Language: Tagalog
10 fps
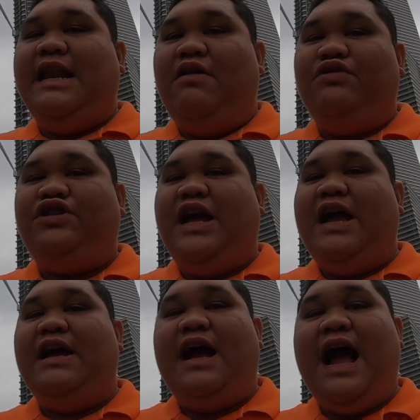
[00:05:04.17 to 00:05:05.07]
ilaw
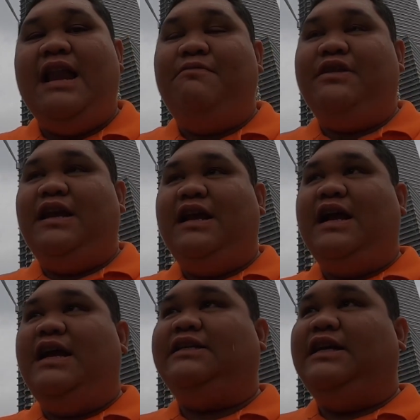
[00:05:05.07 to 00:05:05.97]
siya. Kala mo
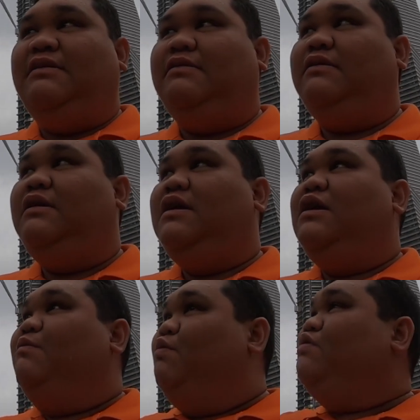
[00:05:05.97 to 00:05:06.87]
talaga isang
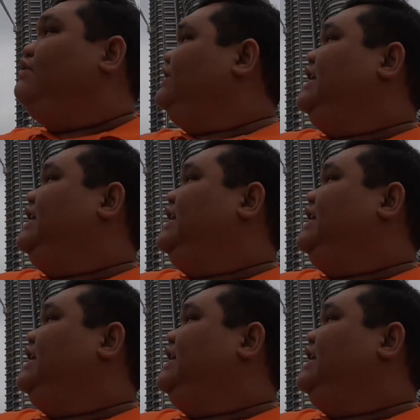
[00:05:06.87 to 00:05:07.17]
buong